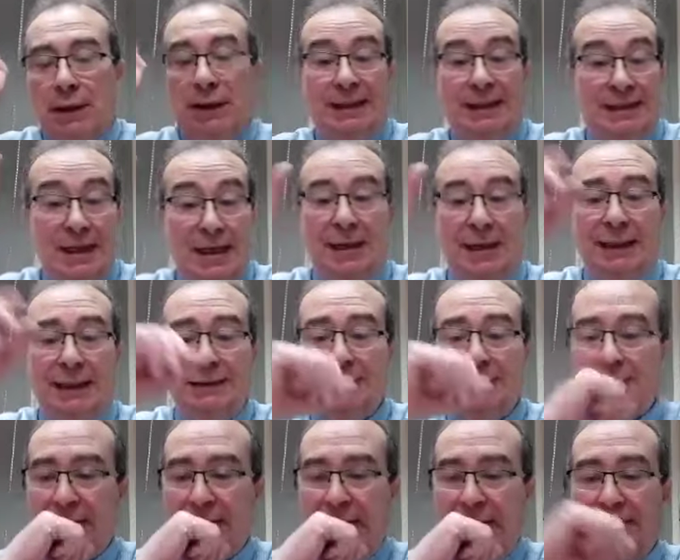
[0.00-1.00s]
y
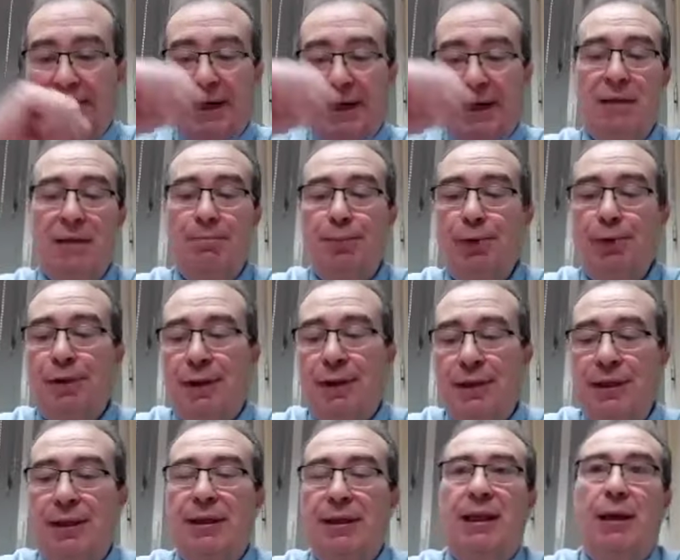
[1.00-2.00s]
llamas que parecen
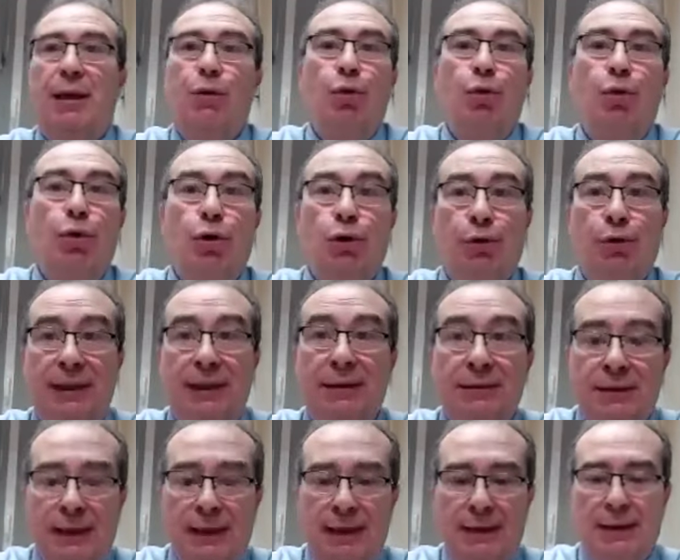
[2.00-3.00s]
proceder del ángulo
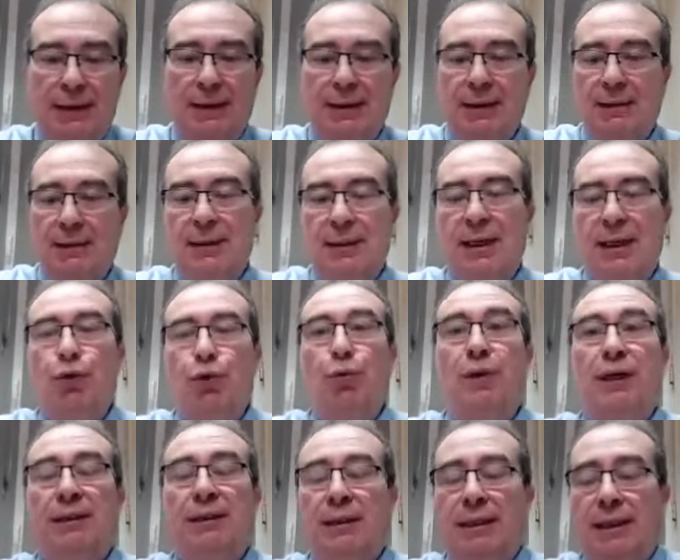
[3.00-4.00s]
noreste de la
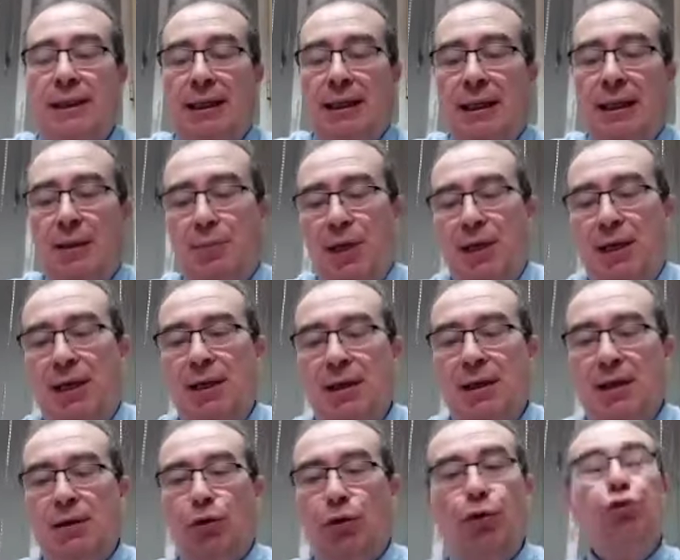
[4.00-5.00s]
cubierta de la academia,
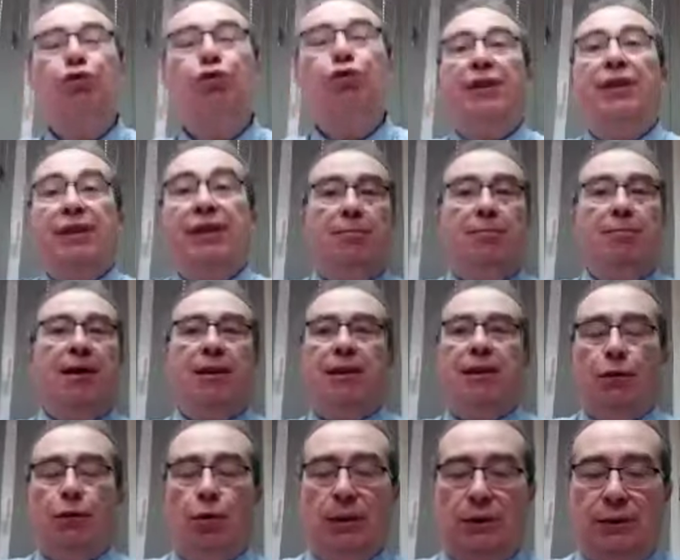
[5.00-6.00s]
justo encima
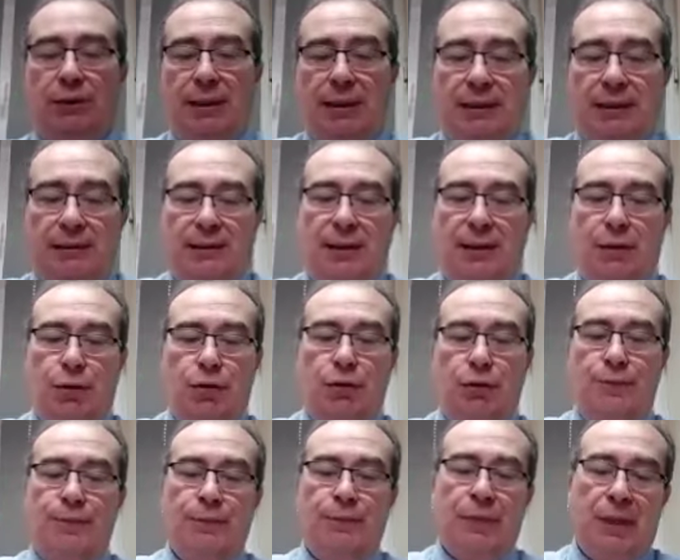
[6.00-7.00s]
del cuarto de
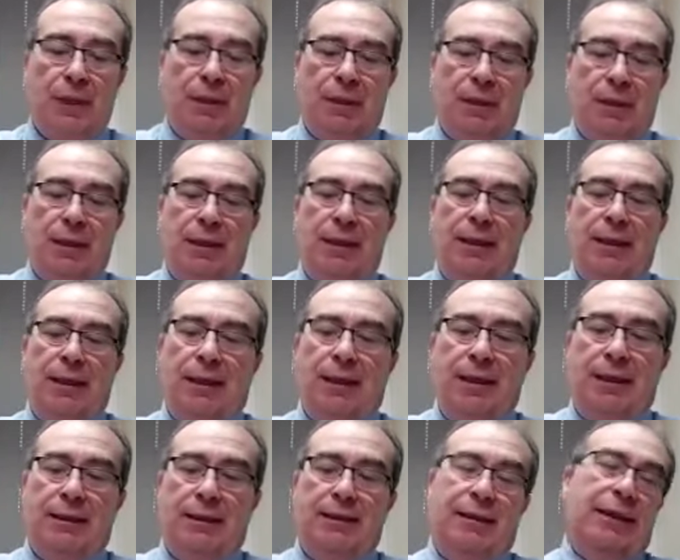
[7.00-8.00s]
arrestados.
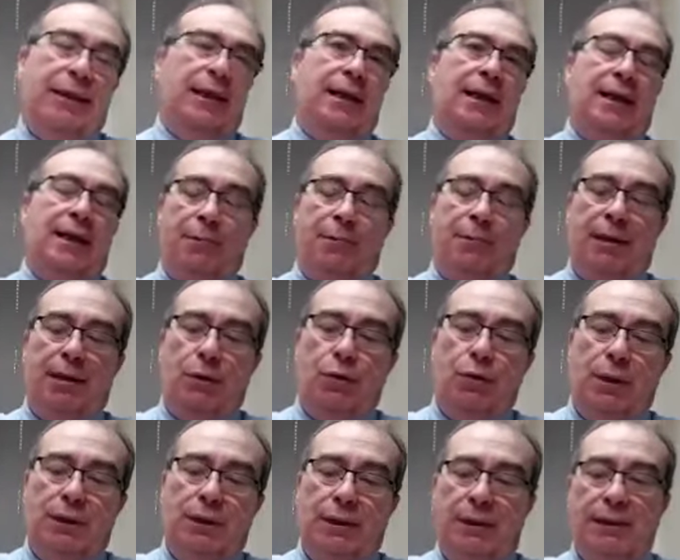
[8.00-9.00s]
Eh, se da la alarma en
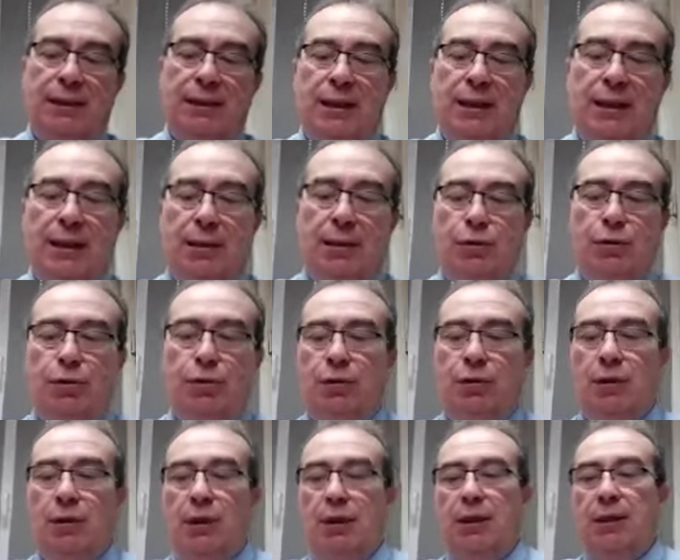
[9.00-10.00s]
el cuartel de San
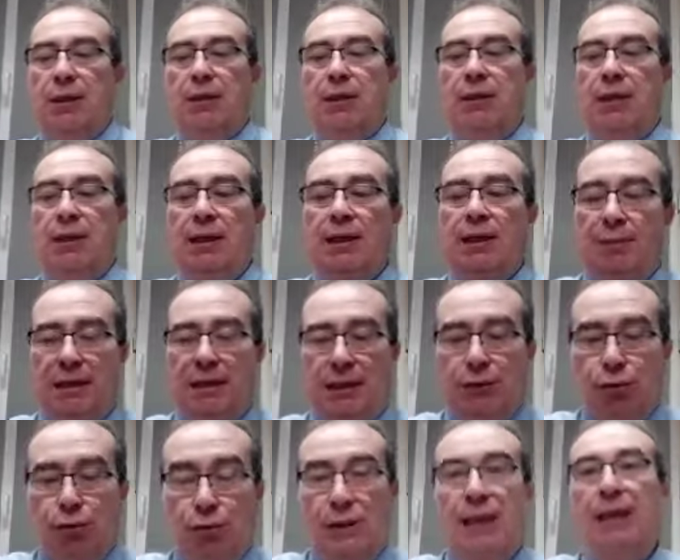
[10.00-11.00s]
Carlos y el
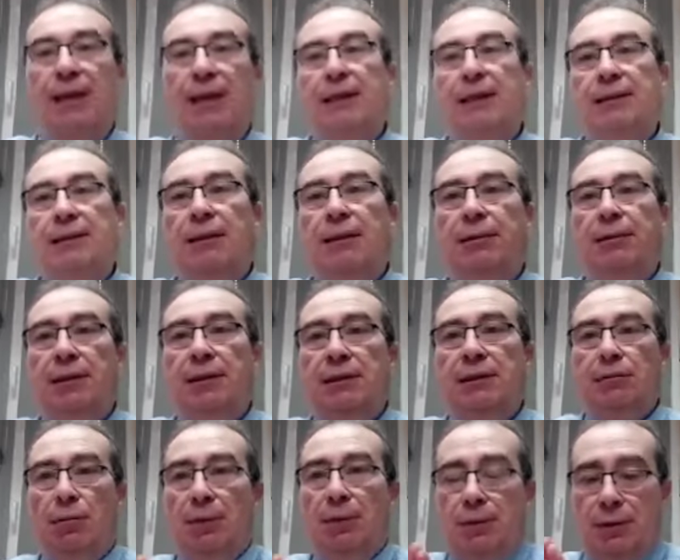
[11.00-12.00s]
capitán Susana, que estaba en
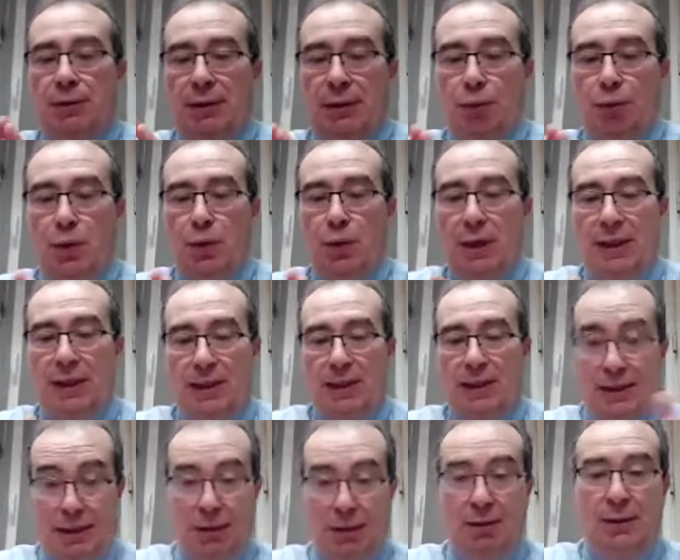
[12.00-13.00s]
ese momento de guardia
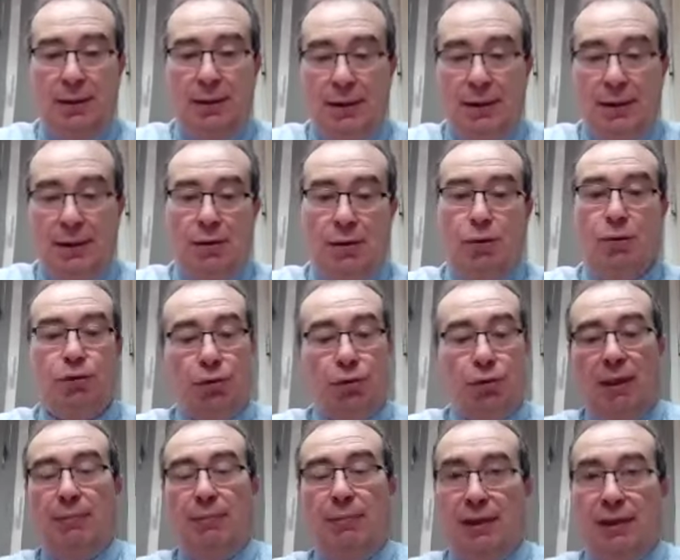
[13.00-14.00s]
en el,
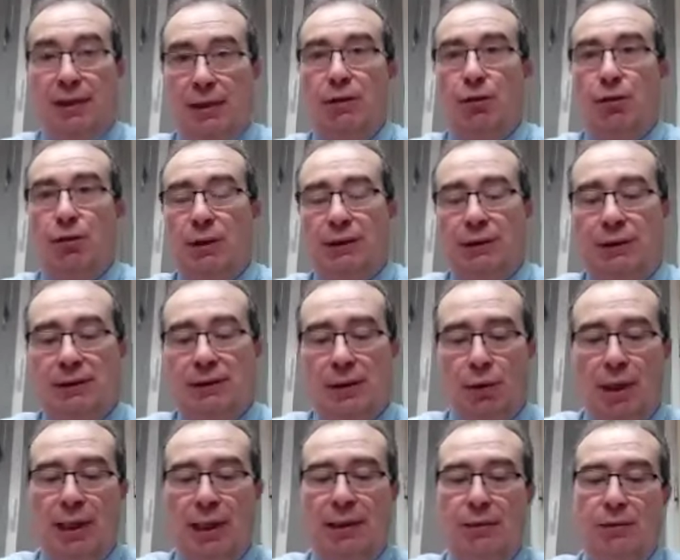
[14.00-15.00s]
justo en el vecino cuarto de
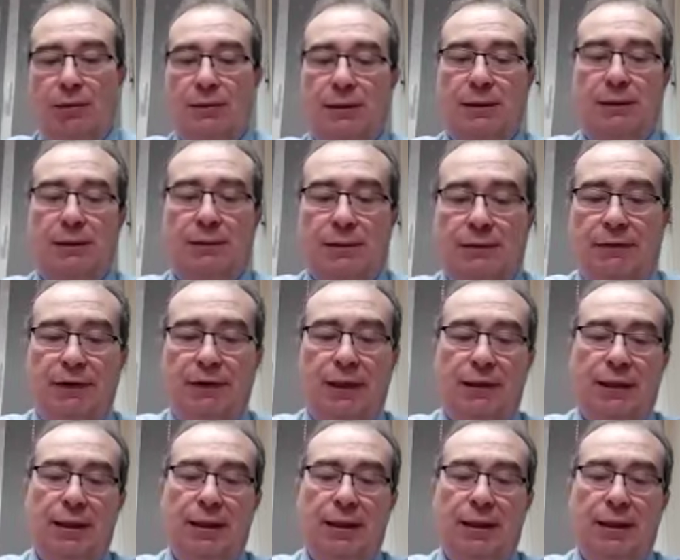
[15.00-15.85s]
San Carlos, en,